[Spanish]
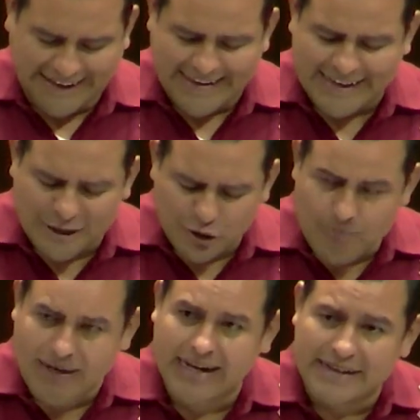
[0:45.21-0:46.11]

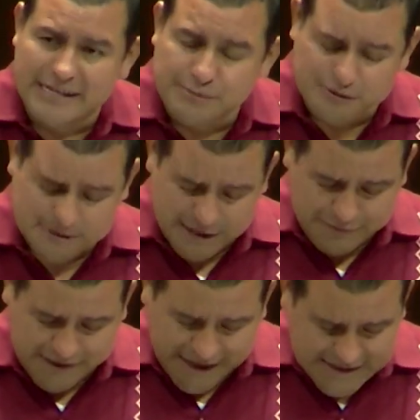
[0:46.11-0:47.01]
generando mecanismos
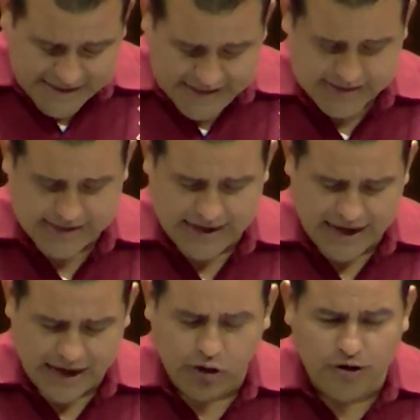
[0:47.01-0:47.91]
eficaces
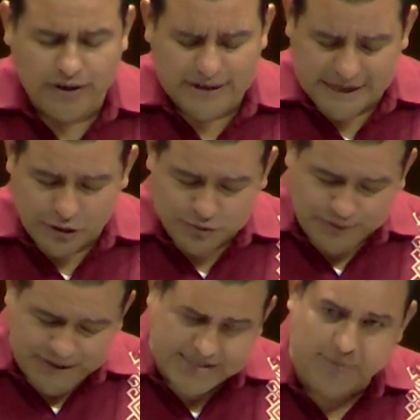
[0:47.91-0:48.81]
acordes a
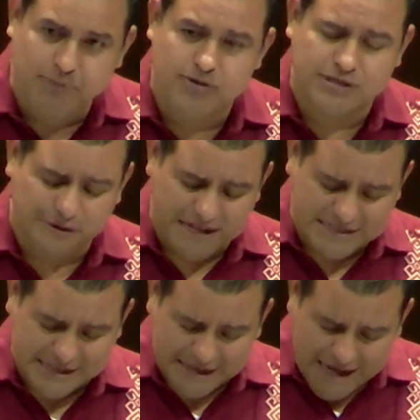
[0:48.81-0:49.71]
los principios de
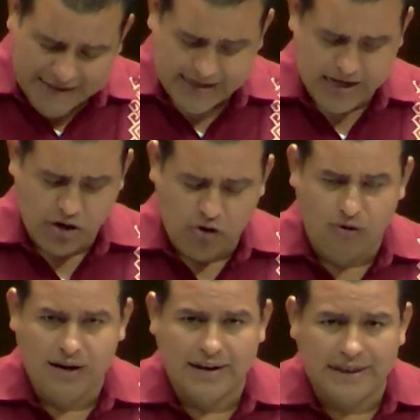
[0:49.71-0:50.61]
honestidad,
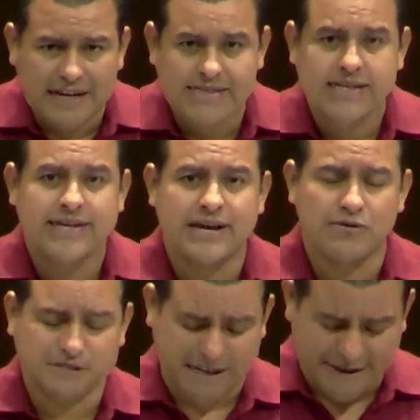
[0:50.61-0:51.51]
honradez
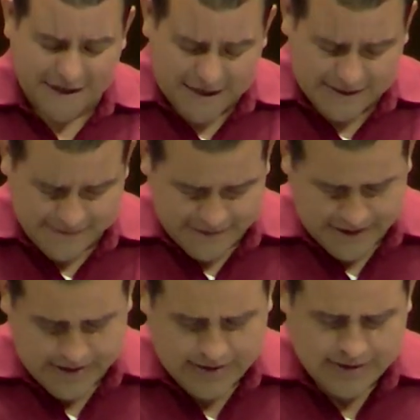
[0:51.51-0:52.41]
y austeridad.
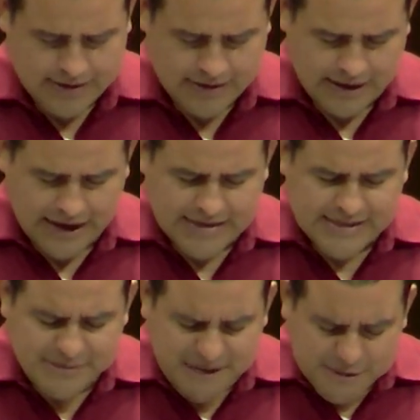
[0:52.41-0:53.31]

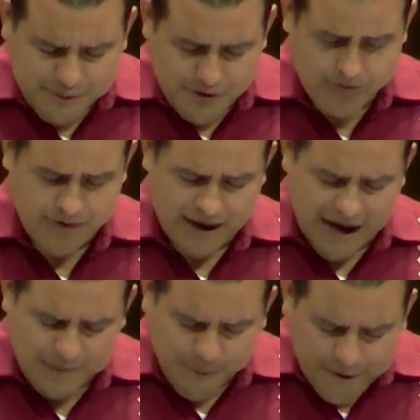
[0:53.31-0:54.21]

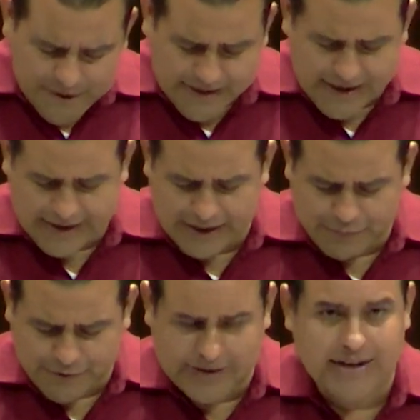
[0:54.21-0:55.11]
Asimismo, aporta en
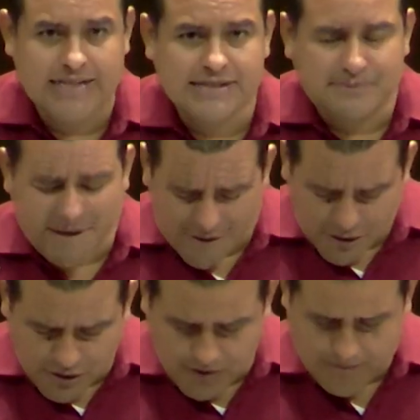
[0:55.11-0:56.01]
el
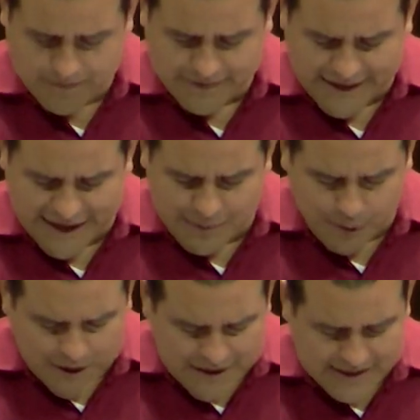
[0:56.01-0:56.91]
fortalecimiento de
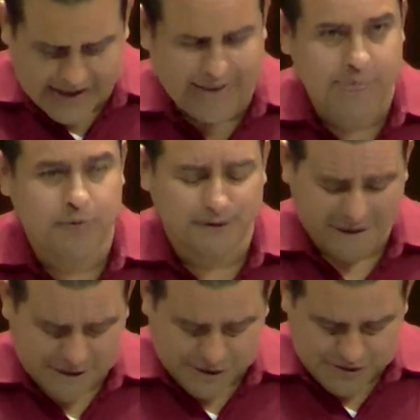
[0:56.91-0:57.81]
la política de
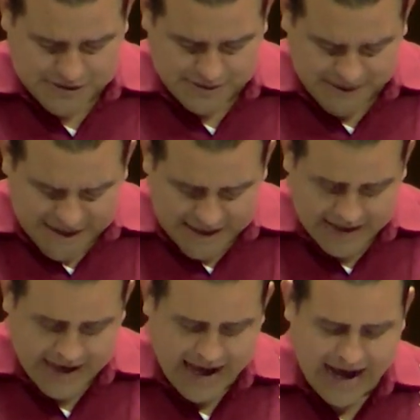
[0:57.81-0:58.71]
protección civil